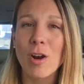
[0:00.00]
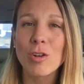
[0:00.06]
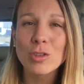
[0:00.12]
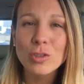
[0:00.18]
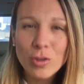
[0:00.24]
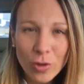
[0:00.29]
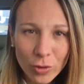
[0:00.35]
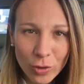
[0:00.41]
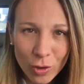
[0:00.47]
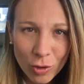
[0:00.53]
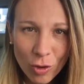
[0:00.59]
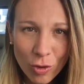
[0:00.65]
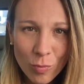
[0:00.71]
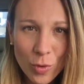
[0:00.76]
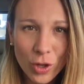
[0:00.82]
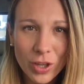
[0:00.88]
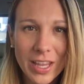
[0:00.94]
nosotros los
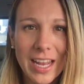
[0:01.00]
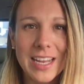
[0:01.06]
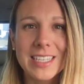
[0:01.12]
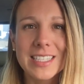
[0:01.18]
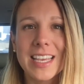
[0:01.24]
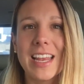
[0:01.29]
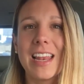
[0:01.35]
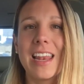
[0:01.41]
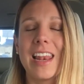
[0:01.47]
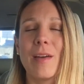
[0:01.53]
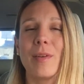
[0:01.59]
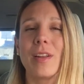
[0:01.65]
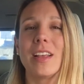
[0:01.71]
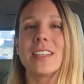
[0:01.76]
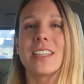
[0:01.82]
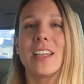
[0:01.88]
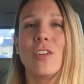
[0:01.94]
mortales, que la
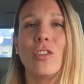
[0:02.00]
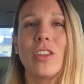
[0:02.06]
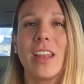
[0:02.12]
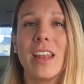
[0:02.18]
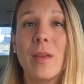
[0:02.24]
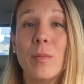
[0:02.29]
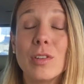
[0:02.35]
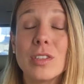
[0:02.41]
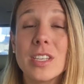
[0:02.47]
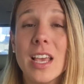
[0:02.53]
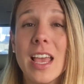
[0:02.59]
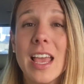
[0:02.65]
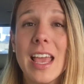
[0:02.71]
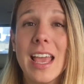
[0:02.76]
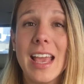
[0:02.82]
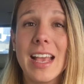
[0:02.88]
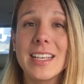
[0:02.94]
verdad es que no tenemos
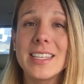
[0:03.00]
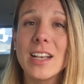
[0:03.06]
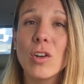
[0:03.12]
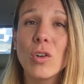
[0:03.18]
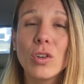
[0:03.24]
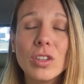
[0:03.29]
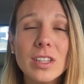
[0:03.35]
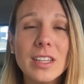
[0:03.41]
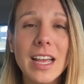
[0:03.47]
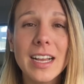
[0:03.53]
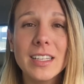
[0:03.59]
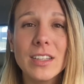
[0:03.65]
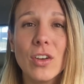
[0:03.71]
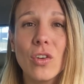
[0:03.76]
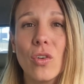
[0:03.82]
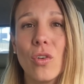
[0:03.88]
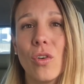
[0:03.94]
ese
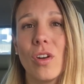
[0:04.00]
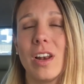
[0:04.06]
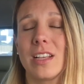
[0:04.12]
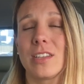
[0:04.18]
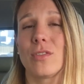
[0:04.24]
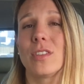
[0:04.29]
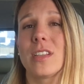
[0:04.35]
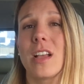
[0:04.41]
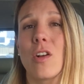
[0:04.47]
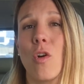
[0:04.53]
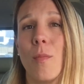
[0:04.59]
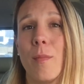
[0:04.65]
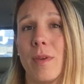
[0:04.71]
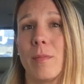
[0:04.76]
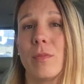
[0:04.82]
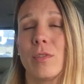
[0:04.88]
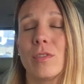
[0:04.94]
contacto con las cosas que
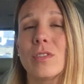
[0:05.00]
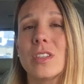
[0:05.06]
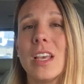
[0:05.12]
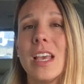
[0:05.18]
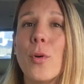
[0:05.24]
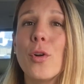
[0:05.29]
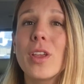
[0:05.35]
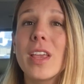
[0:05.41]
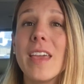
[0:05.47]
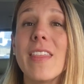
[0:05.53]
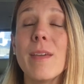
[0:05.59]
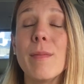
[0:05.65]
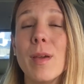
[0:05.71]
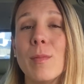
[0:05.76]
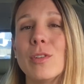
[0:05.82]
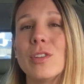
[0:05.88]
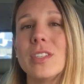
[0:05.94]
comemos, ¿por qué
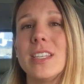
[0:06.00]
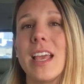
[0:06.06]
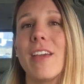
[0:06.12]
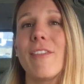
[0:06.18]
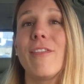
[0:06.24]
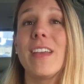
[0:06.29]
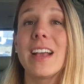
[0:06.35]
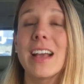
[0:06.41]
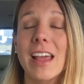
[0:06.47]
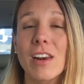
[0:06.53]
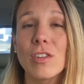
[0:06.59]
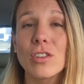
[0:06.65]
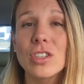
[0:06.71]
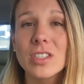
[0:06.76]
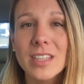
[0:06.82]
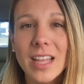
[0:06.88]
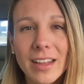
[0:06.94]
debemos de
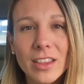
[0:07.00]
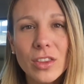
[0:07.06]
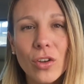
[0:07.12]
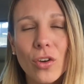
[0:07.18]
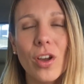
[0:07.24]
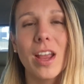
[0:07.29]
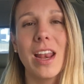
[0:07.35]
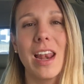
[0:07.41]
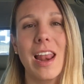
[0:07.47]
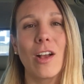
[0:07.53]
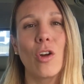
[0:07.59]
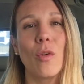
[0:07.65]
fijarnos tanto en la